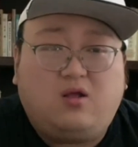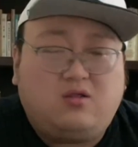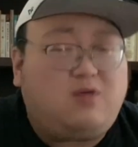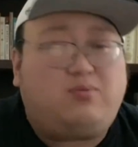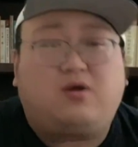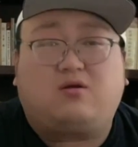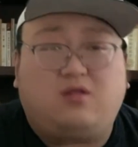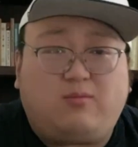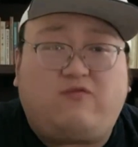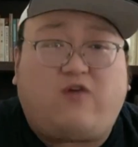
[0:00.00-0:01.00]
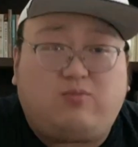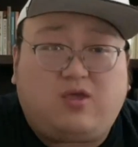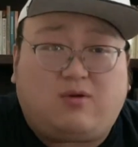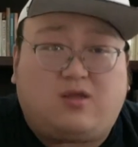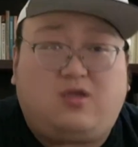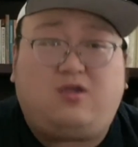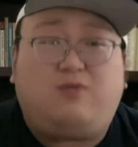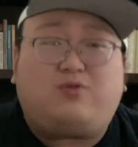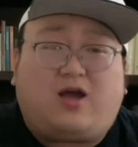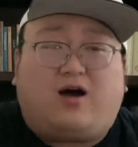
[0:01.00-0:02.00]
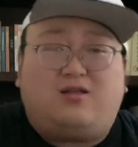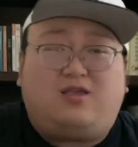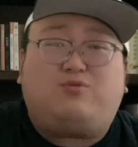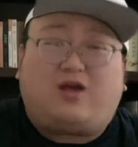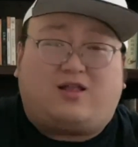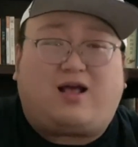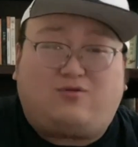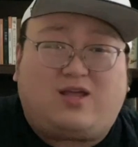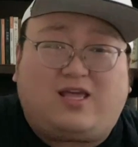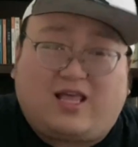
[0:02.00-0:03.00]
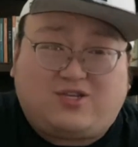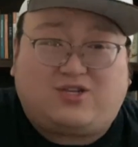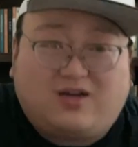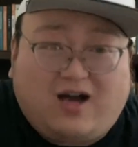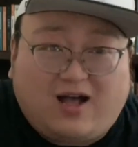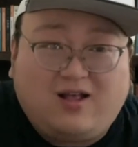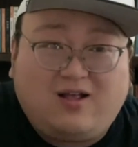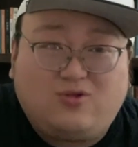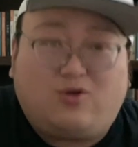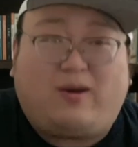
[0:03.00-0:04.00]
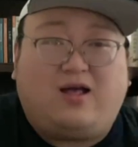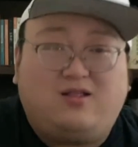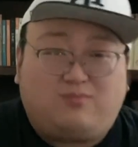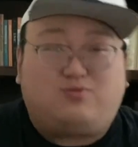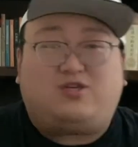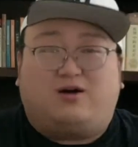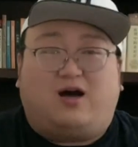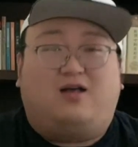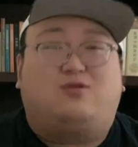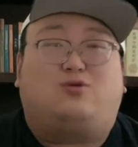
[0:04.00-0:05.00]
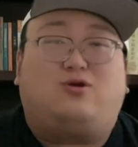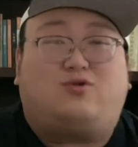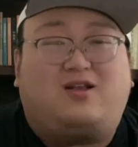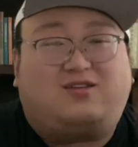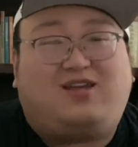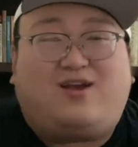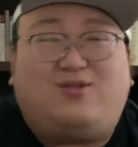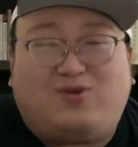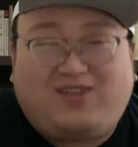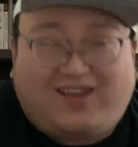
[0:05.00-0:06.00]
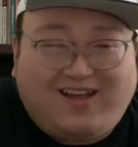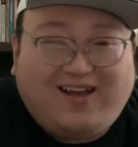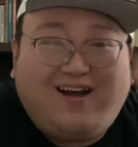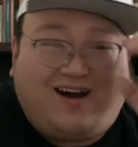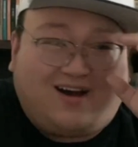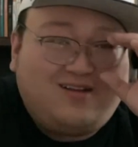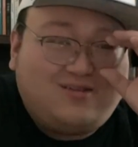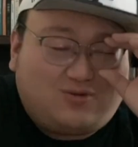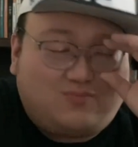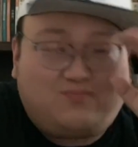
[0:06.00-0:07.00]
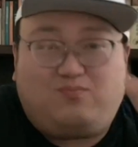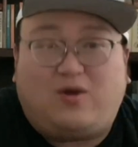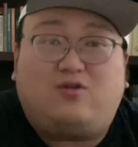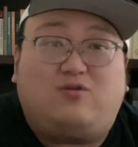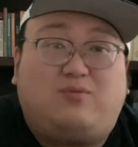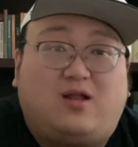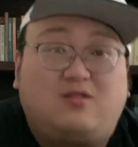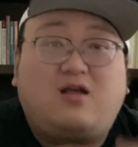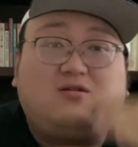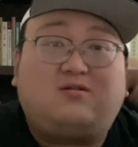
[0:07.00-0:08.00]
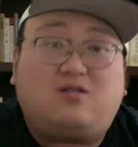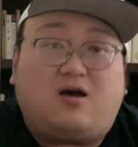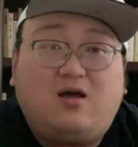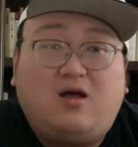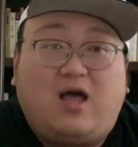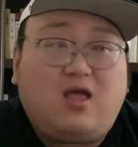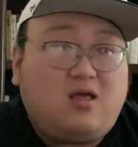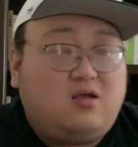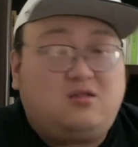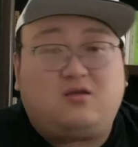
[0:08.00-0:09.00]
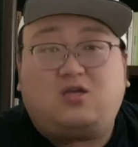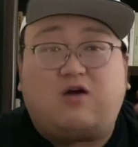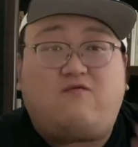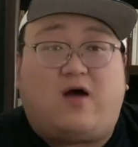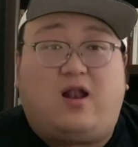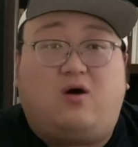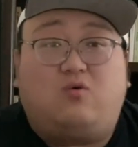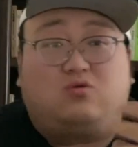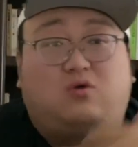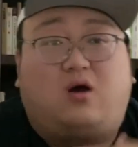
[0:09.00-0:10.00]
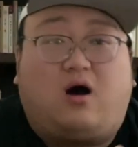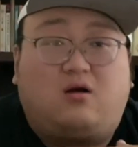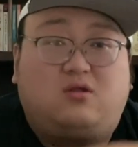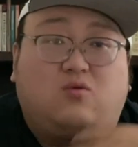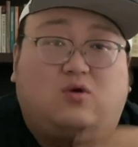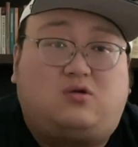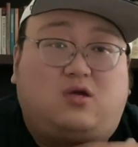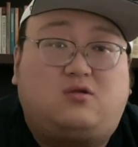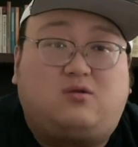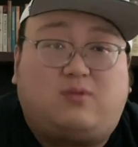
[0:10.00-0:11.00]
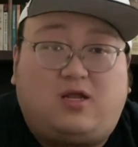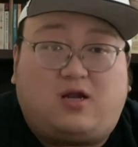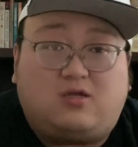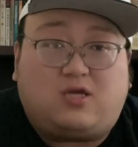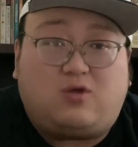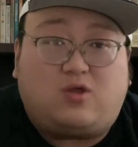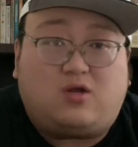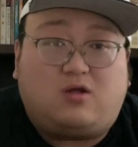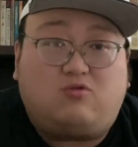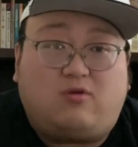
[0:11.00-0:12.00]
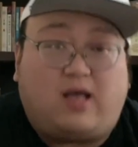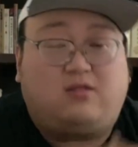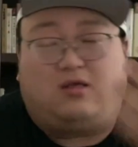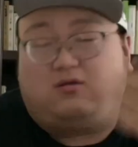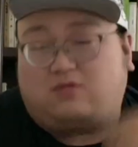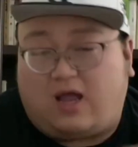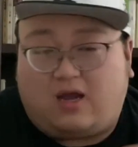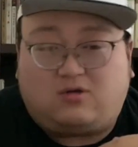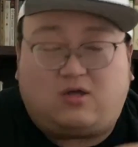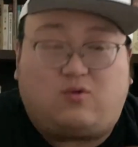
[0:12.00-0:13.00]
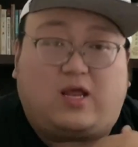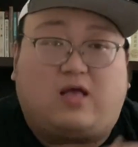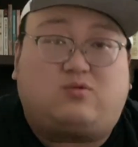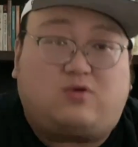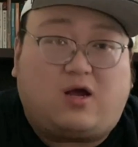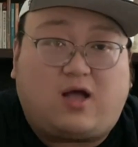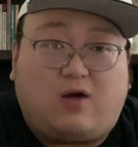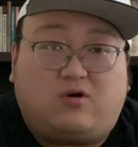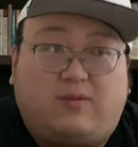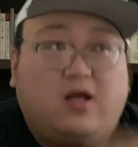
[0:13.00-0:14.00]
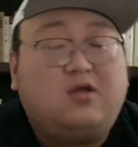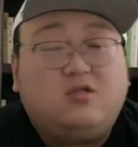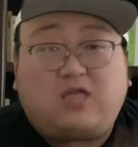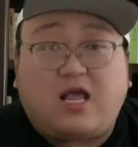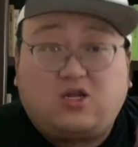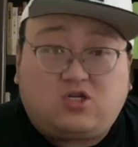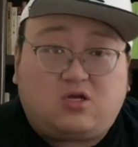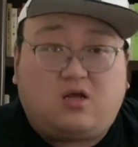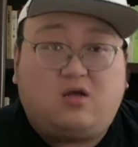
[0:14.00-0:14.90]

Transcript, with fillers: 那不那不是放屁吗？你你不想你不想纳税也得行啊？对吧？那不行啊，所以说这些东西啊，就不要去比了。但是呢，哎，那相反了，我说好，那我是一个这么立场坚决的人，对吧？但大家也知道，我家祖上干过什么，但是。